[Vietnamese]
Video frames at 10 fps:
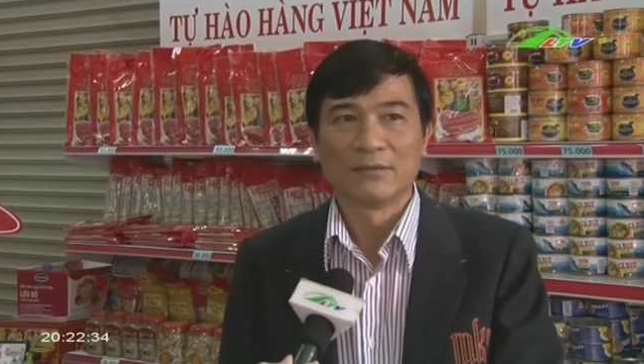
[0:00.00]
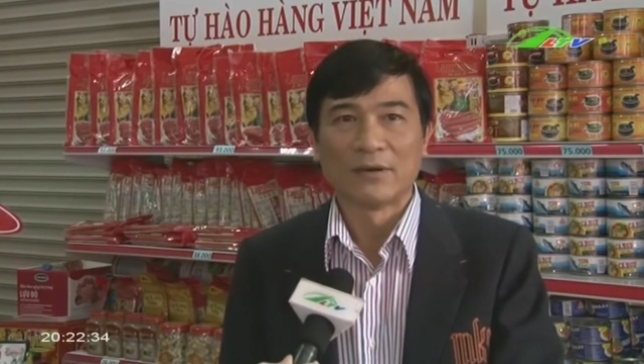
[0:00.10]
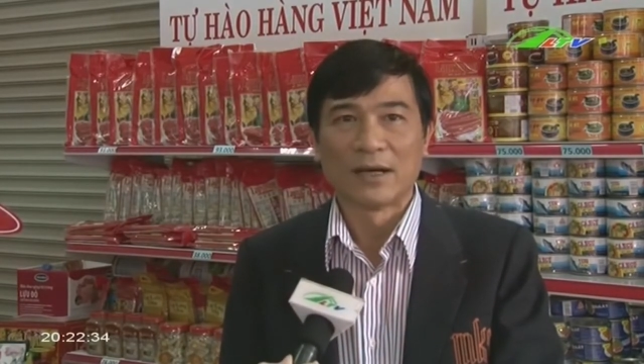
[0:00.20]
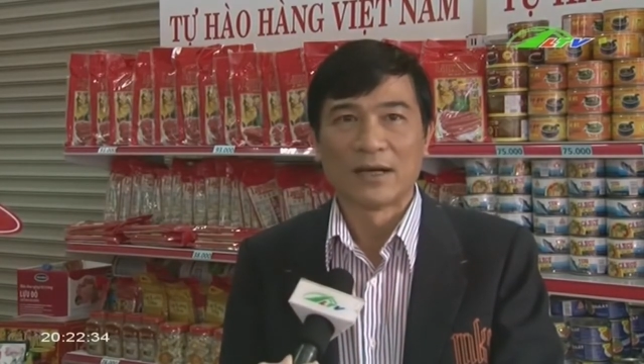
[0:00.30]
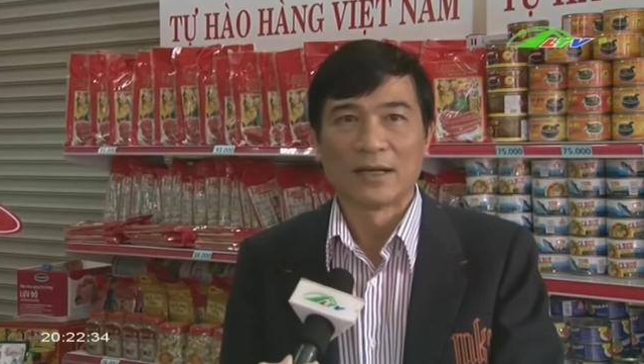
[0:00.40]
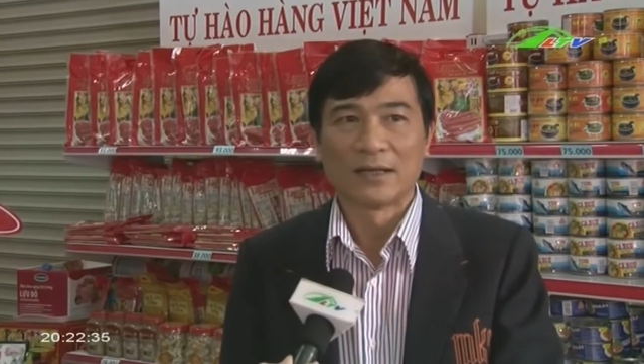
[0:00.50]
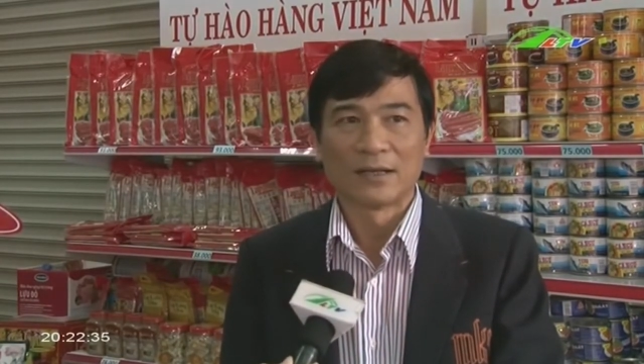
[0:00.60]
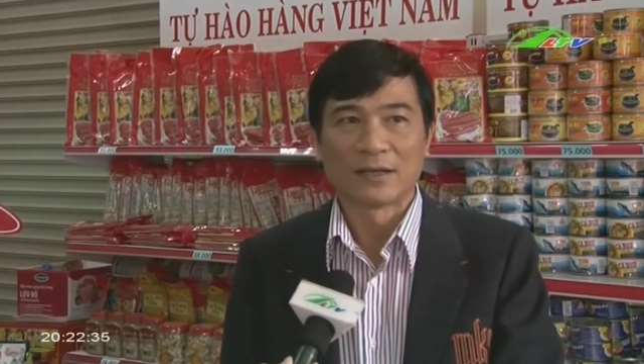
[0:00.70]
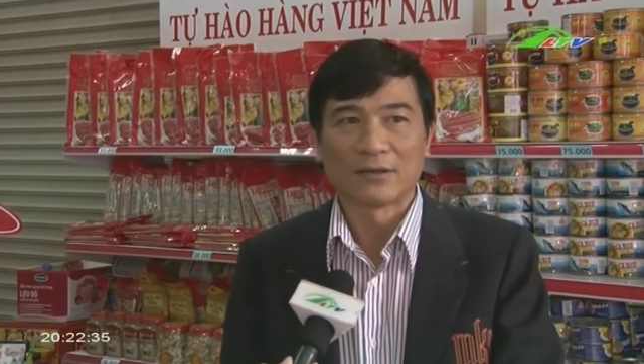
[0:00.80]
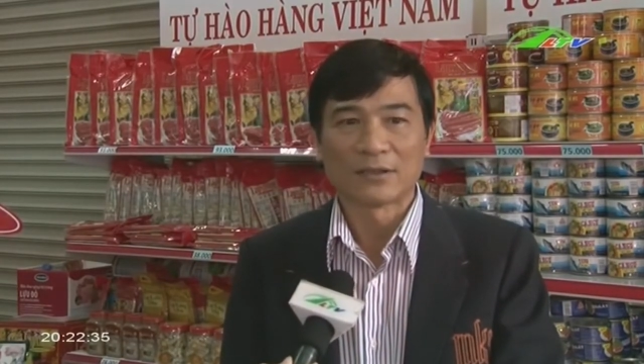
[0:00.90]
và
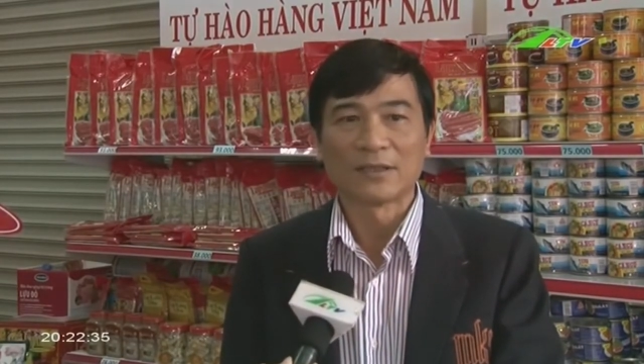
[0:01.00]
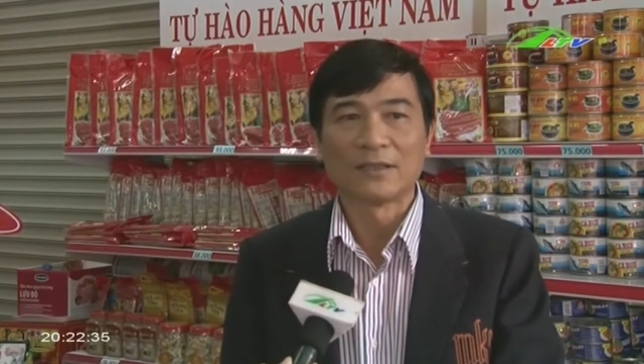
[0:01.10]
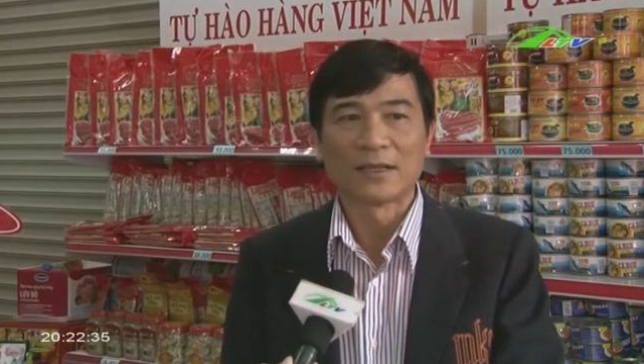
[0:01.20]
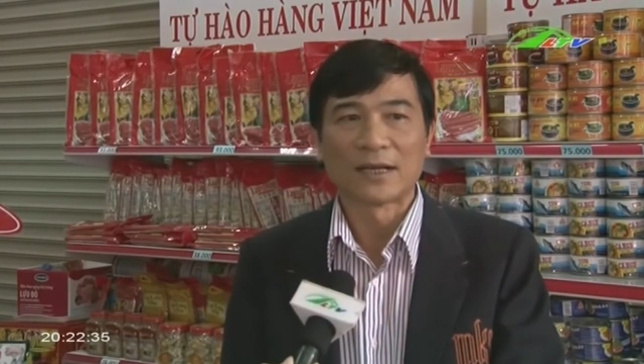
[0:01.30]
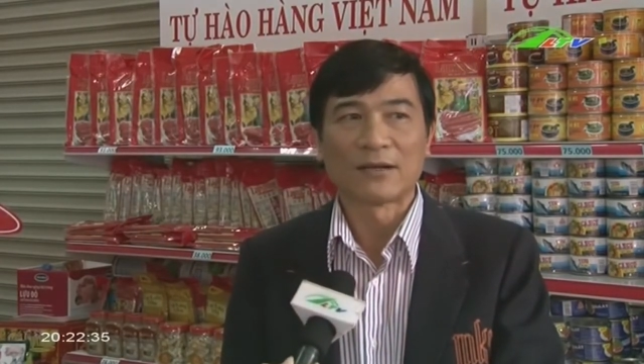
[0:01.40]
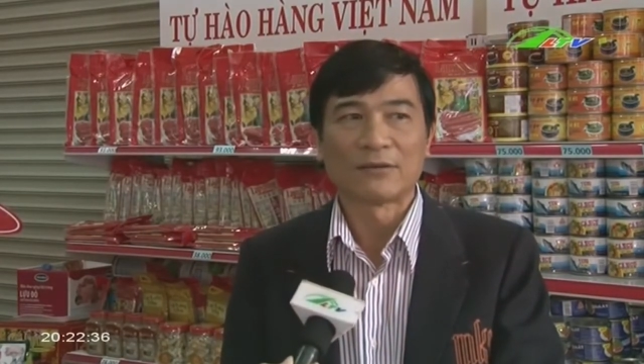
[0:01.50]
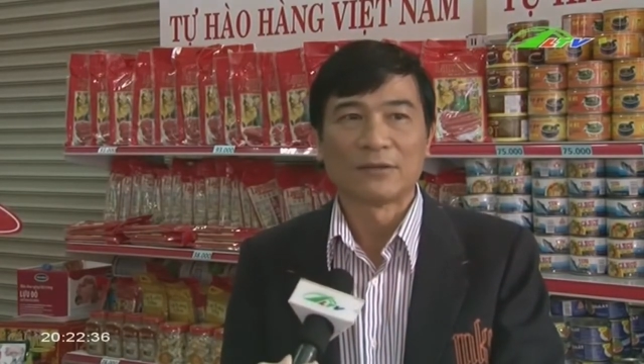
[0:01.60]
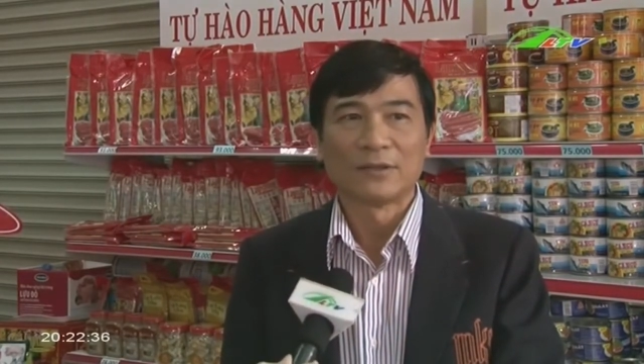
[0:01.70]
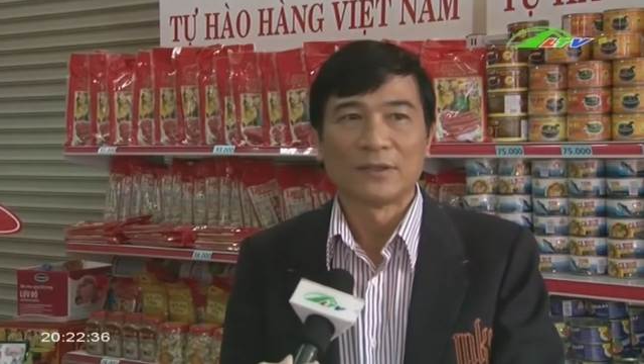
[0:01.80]
là có chất lượng cao